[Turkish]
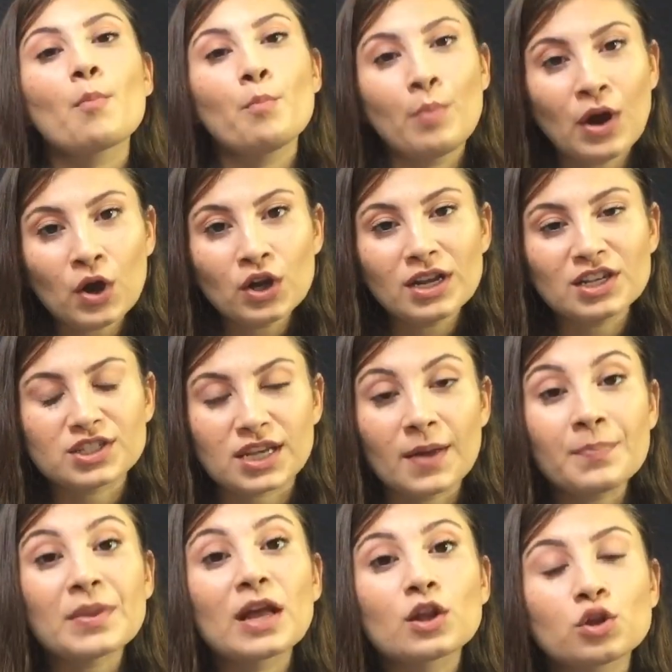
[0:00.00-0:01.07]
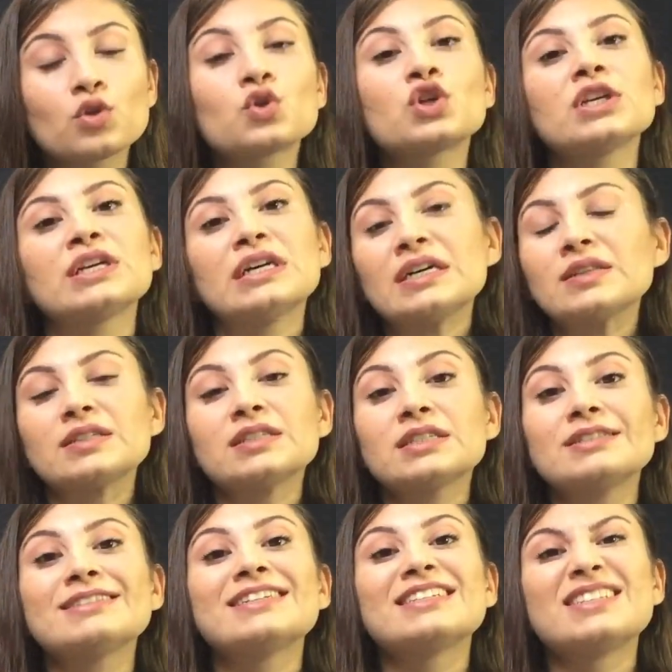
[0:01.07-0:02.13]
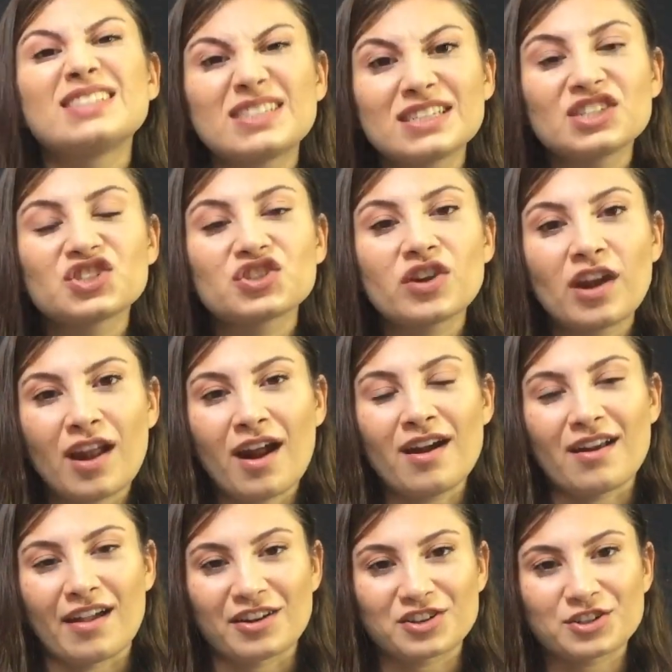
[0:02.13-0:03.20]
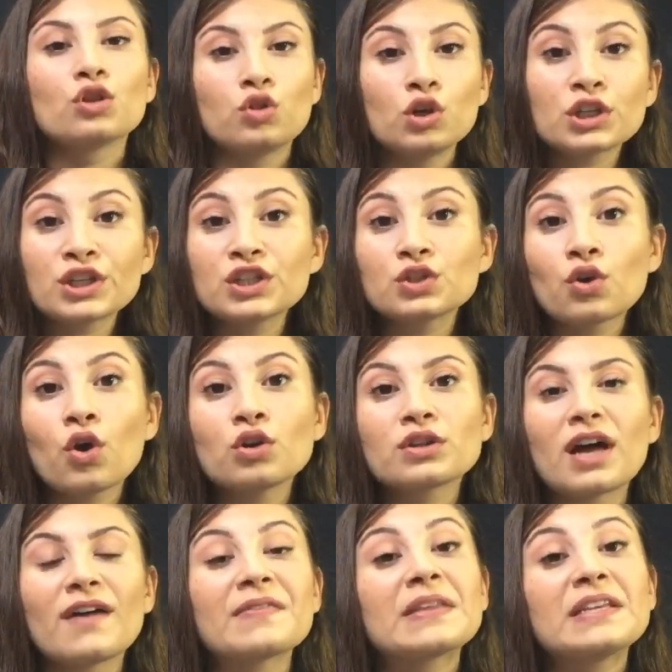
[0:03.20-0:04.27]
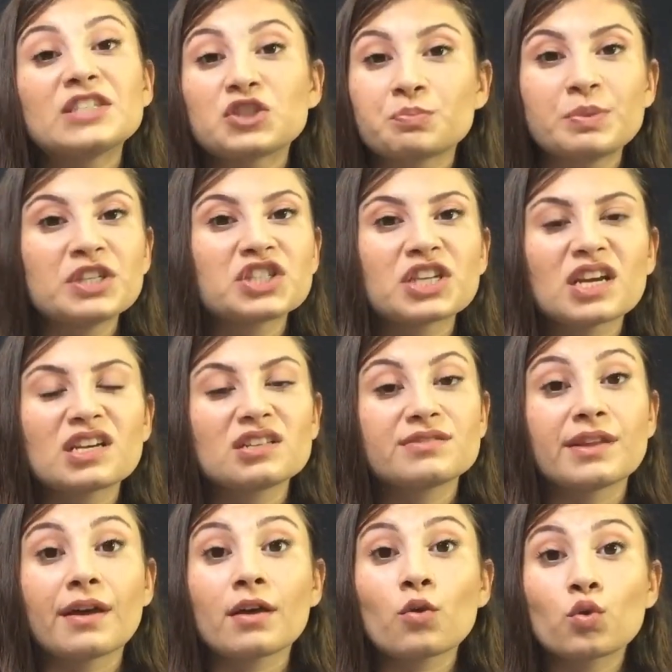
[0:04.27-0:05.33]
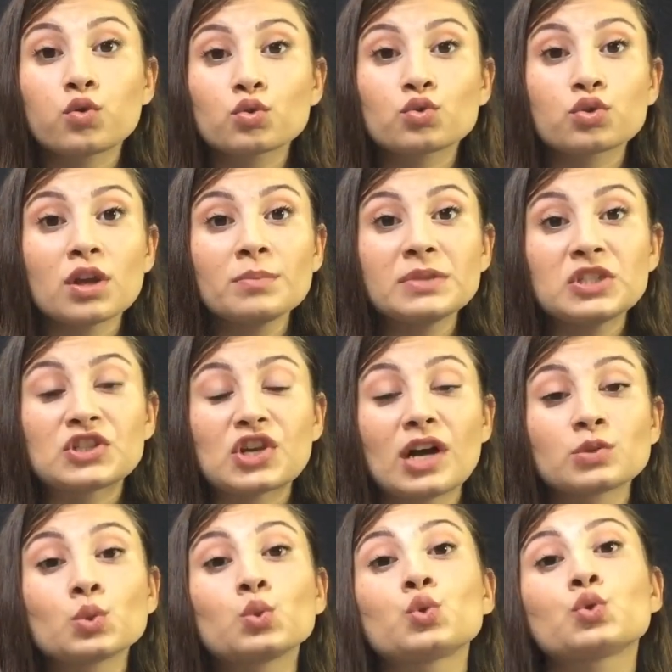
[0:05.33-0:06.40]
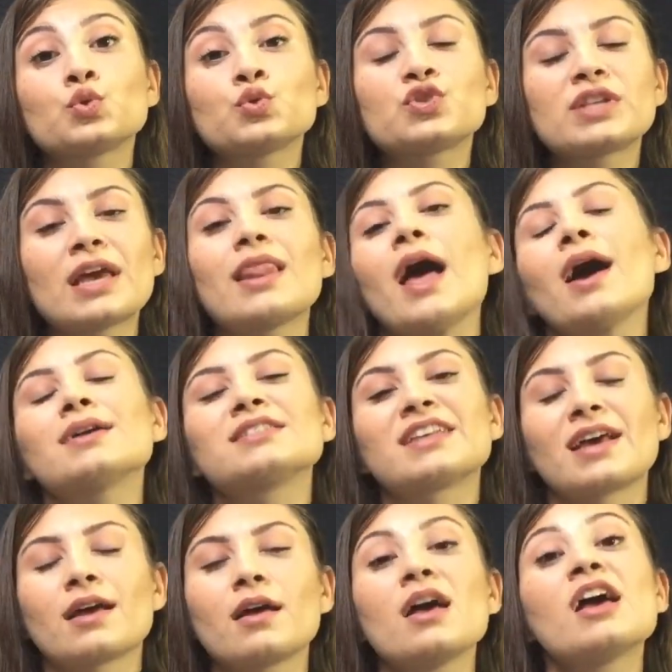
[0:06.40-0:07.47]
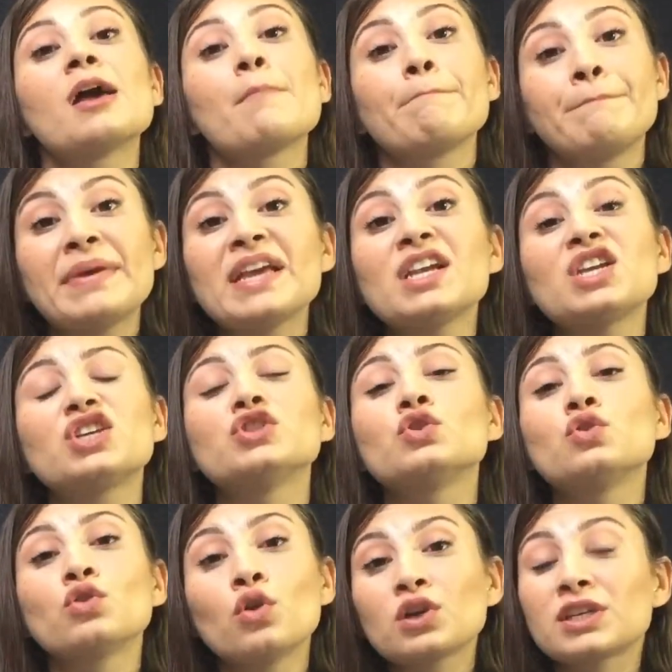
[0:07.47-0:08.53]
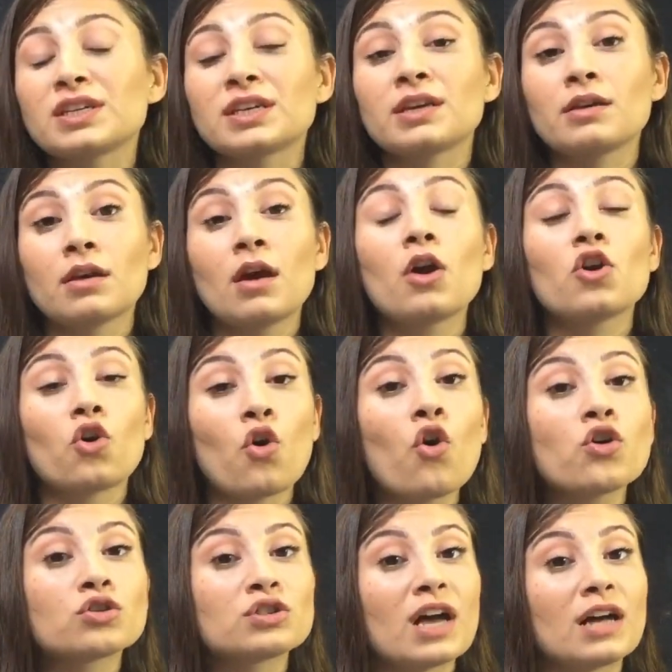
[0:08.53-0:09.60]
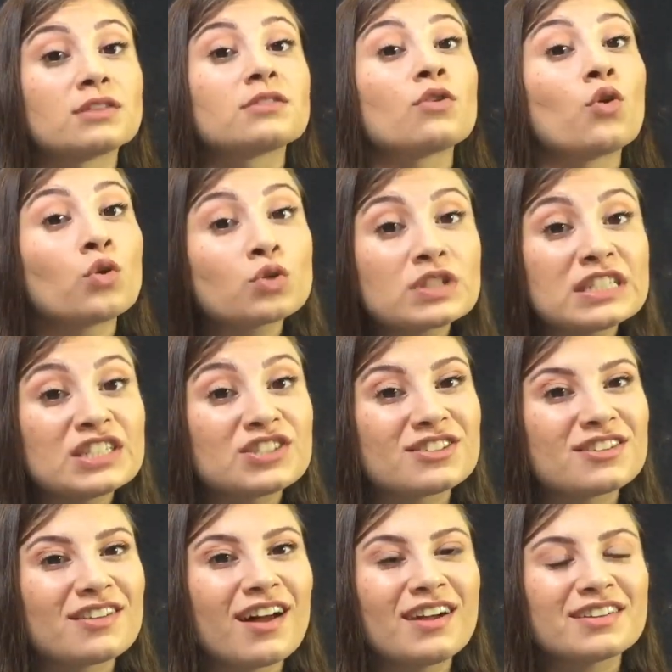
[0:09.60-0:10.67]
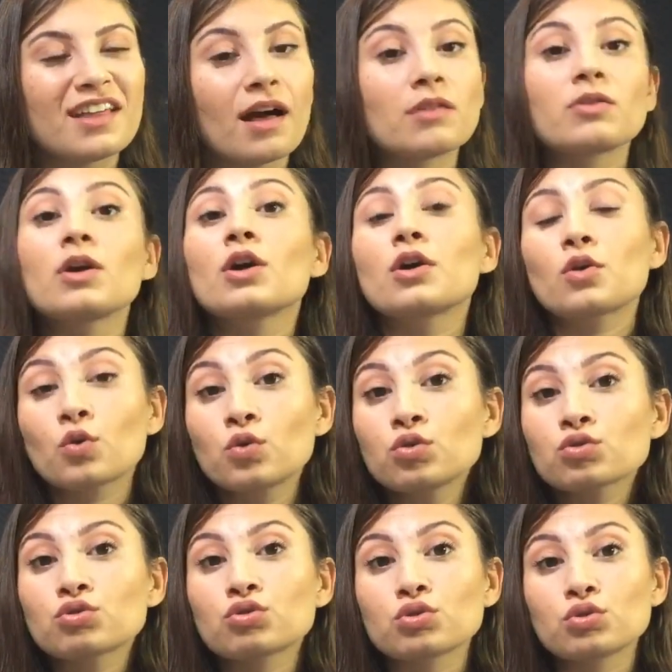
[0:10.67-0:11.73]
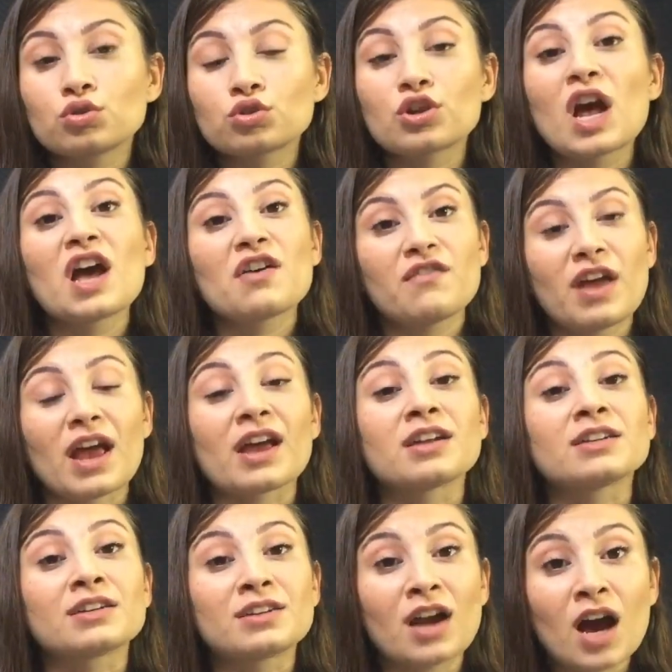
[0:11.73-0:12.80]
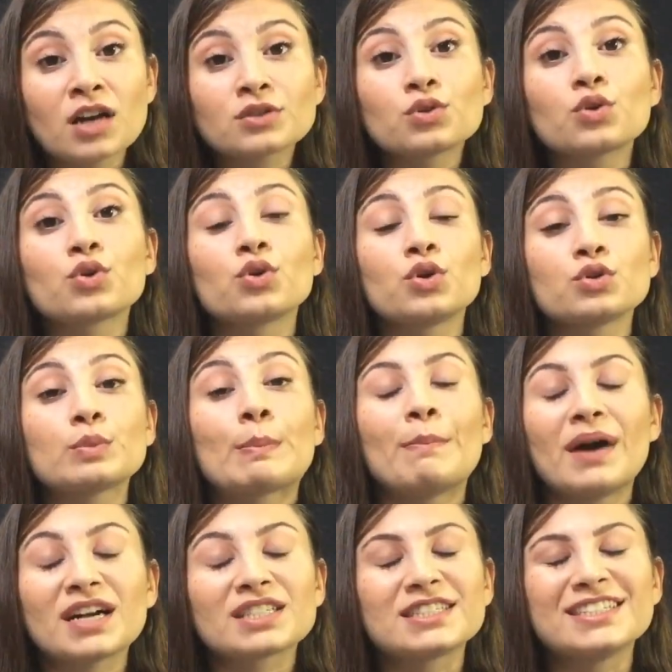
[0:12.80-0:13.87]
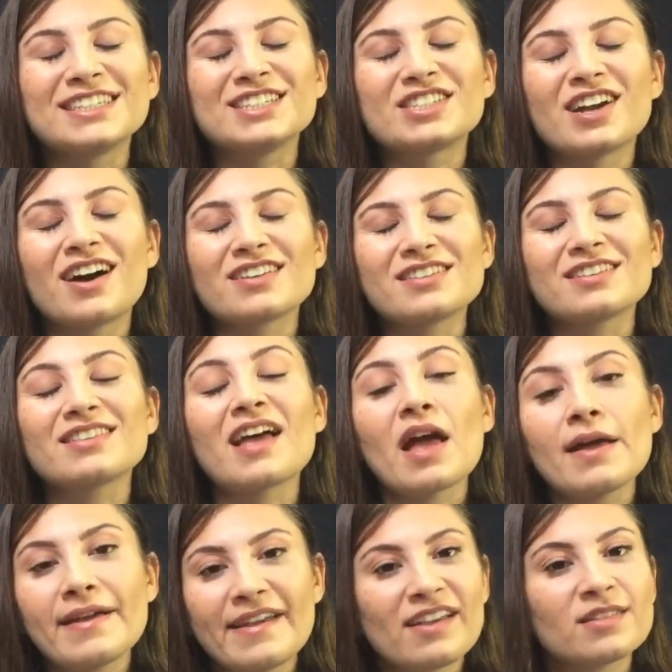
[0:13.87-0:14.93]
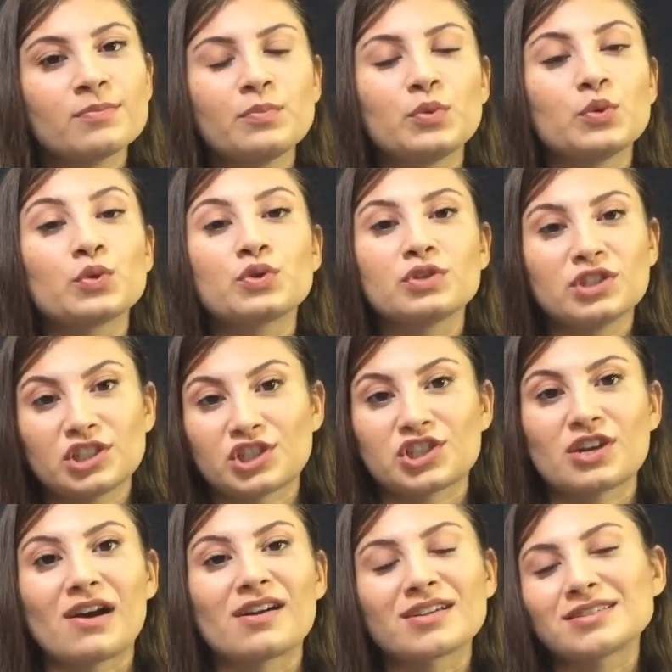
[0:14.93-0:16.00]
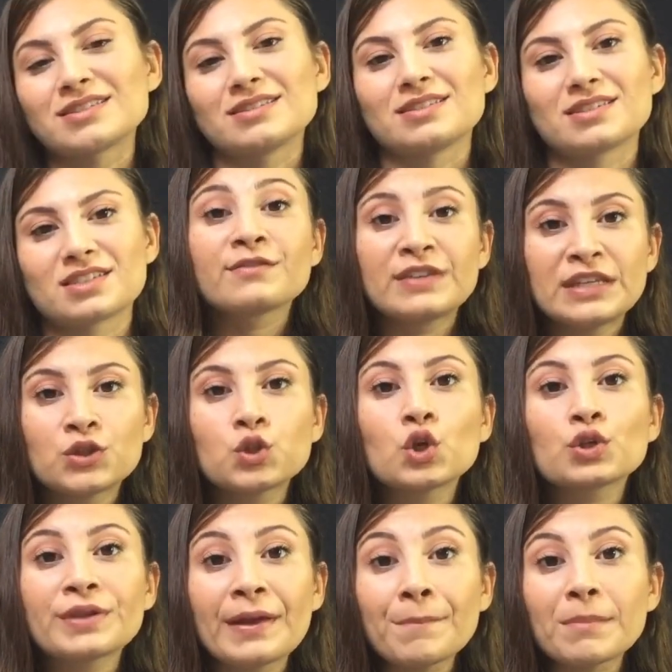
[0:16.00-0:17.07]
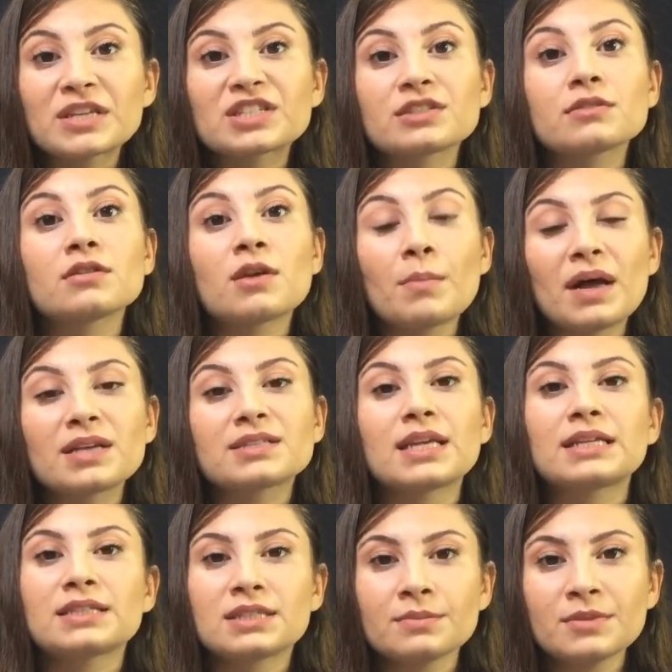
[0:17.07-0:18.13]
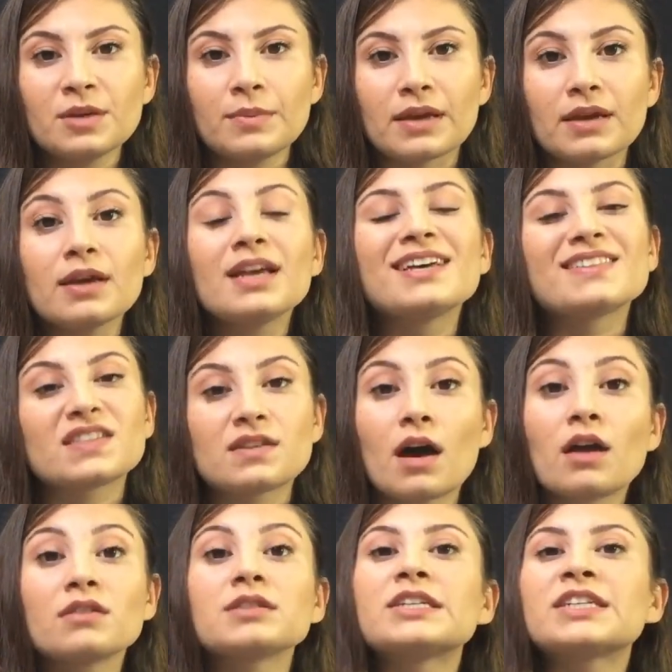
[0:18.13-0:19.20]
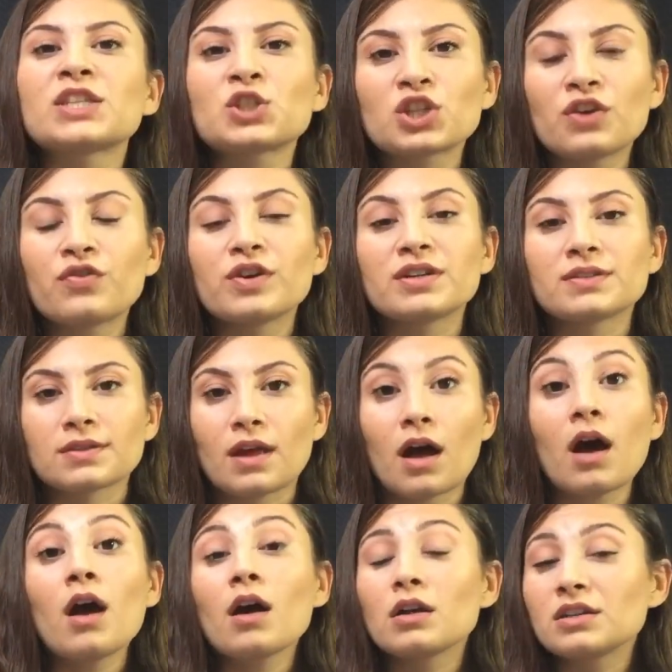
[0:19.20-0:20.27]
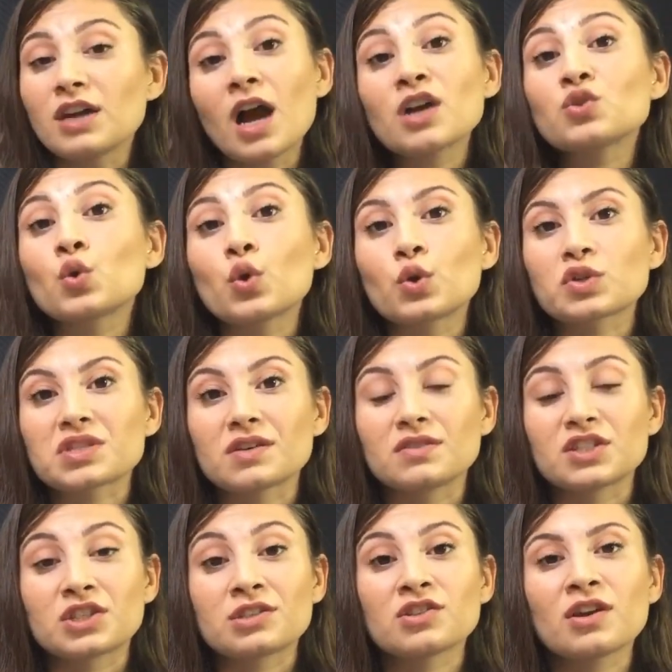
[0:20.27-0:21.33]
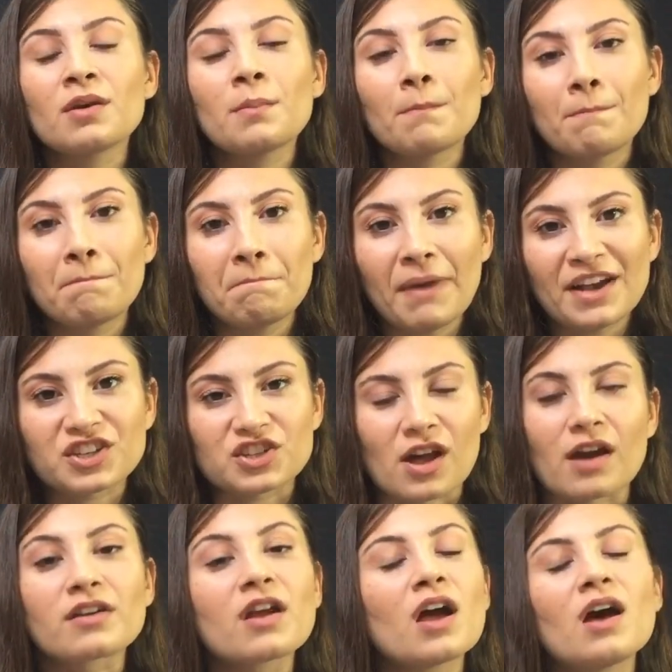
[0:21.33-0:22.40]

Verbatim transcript: Böylece Loki'yi alır zincirlerler. Loki oradan hiçbir şekilde kurtulamayacağını düşünseler de bir gün Loki oradan o zincirlerden kurtulur ve Ragnarok'un başlayacağının en büyük işaretidir. Videonun en başında da bahsettiğim gibi Tanrıların Şafağı'nda Ragnarok Savaşı başlar.